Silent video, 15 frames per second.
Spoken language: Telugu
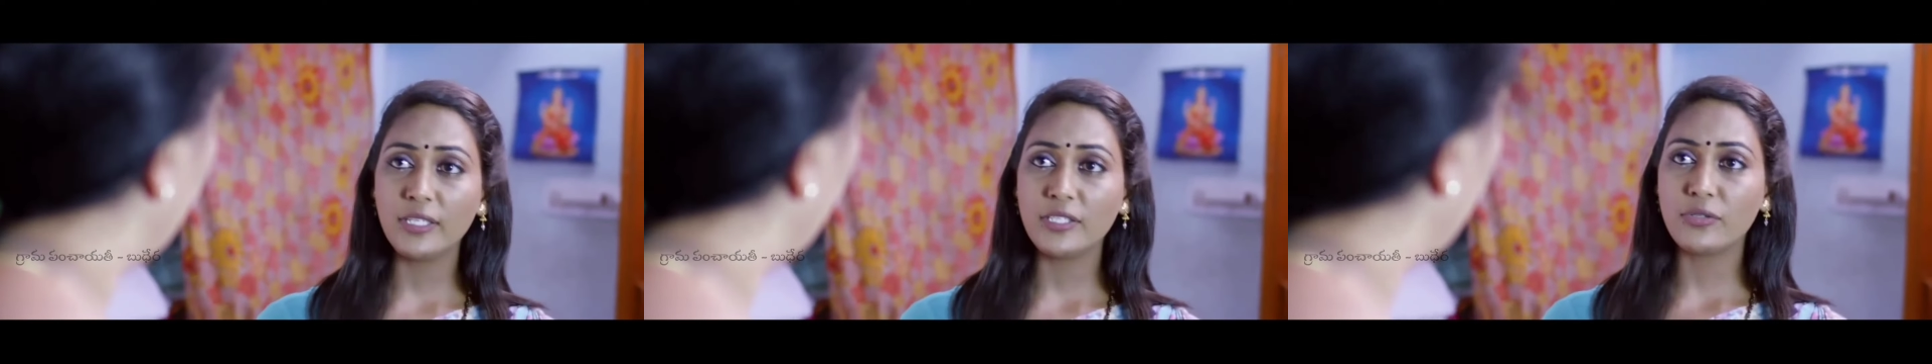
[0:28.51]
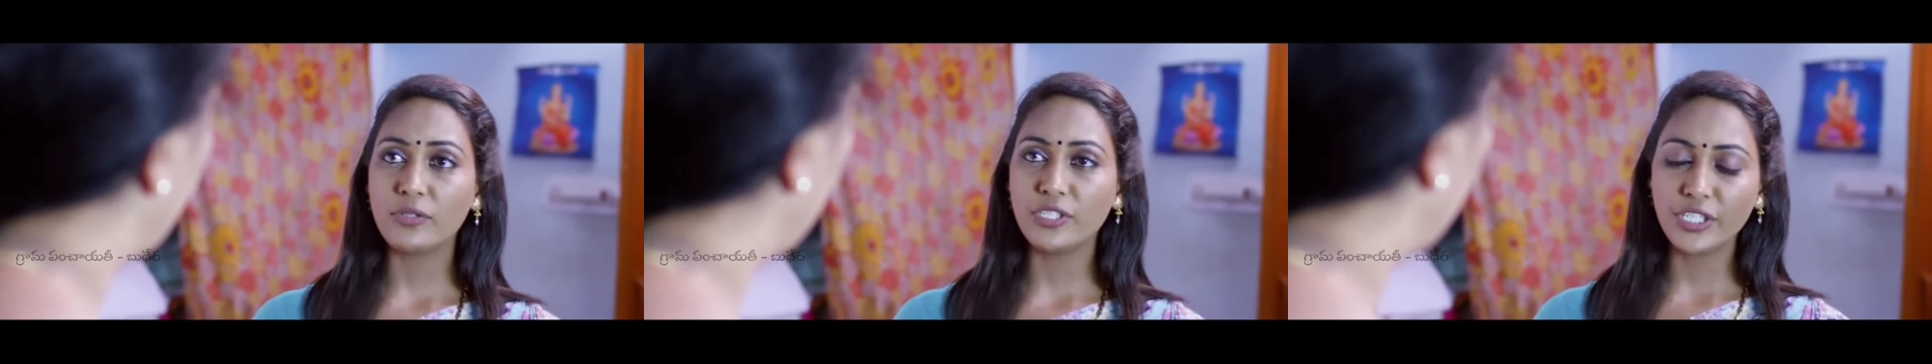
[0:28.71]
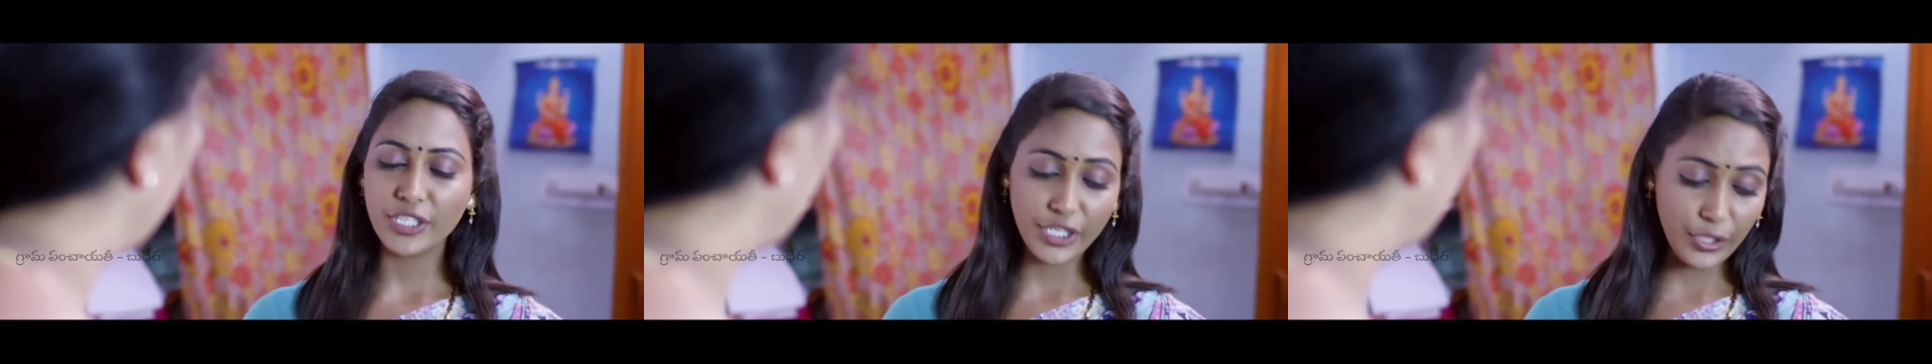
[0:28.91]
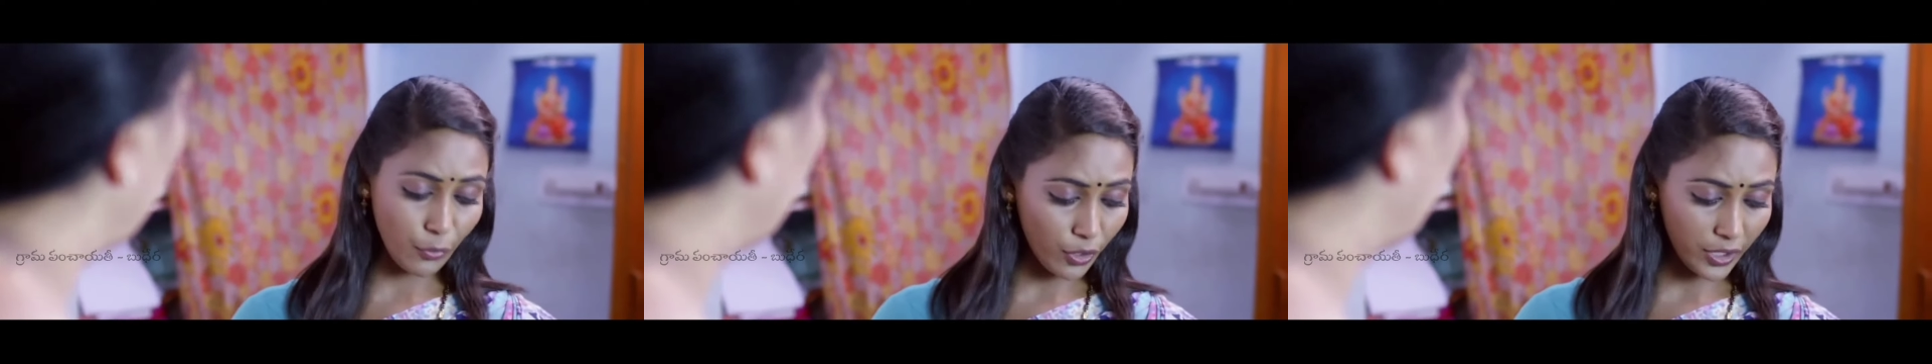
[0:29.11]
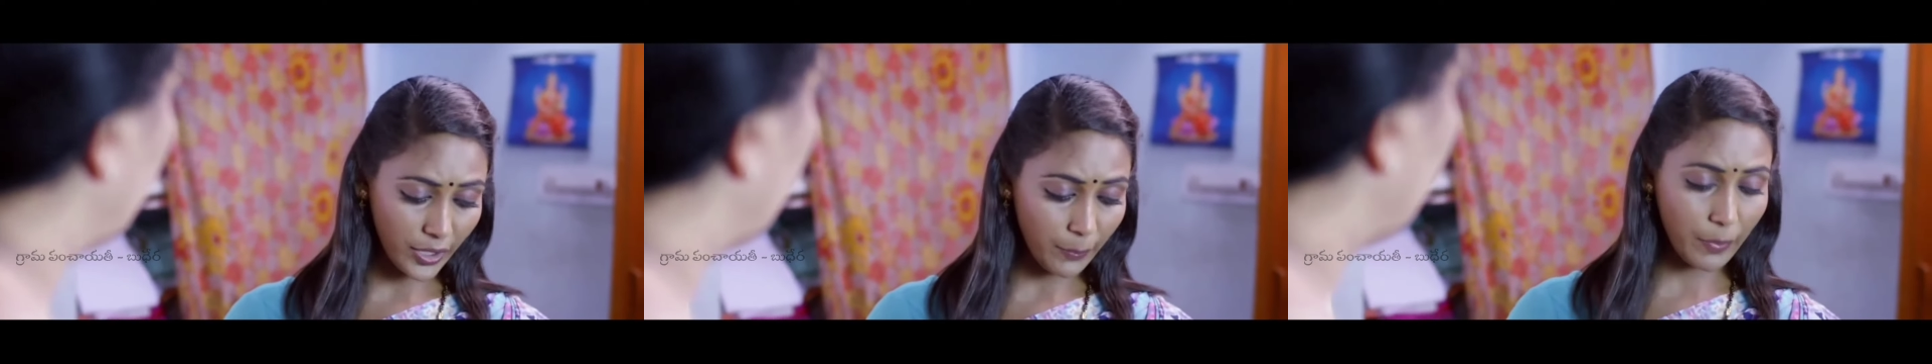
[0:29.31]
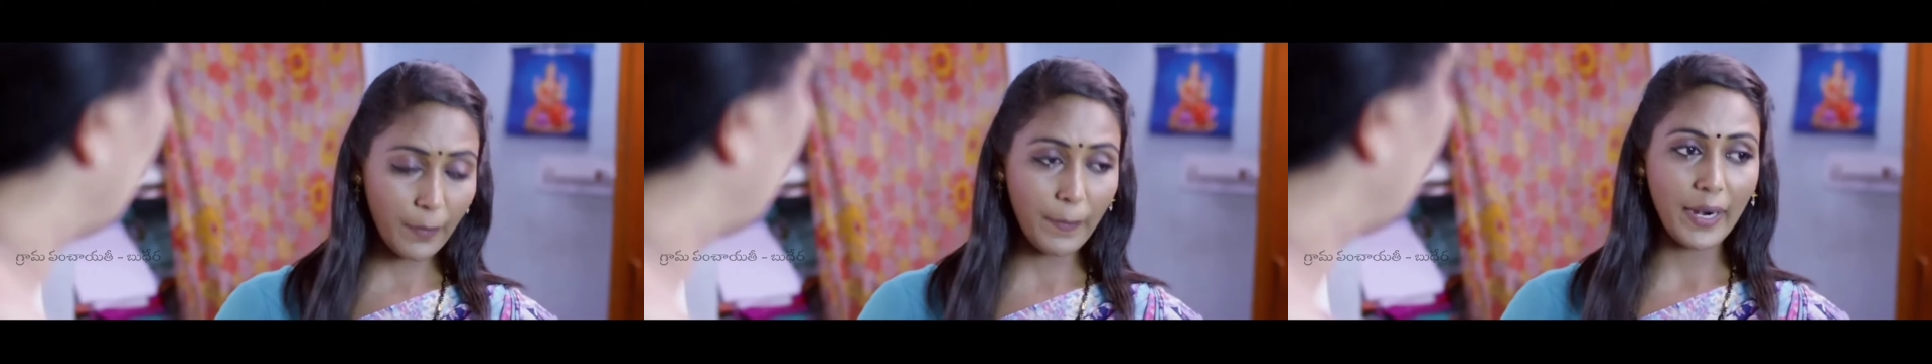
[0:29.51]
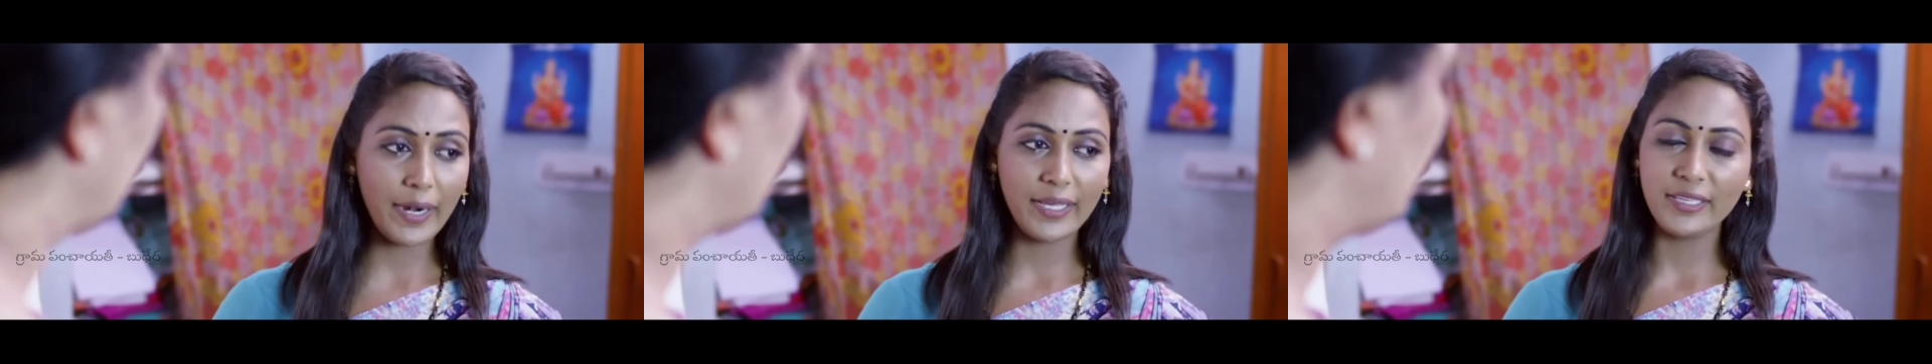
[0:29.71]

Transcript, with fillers: డబ్బాలు తీసుకొచ్చింది ఒక డబ్బా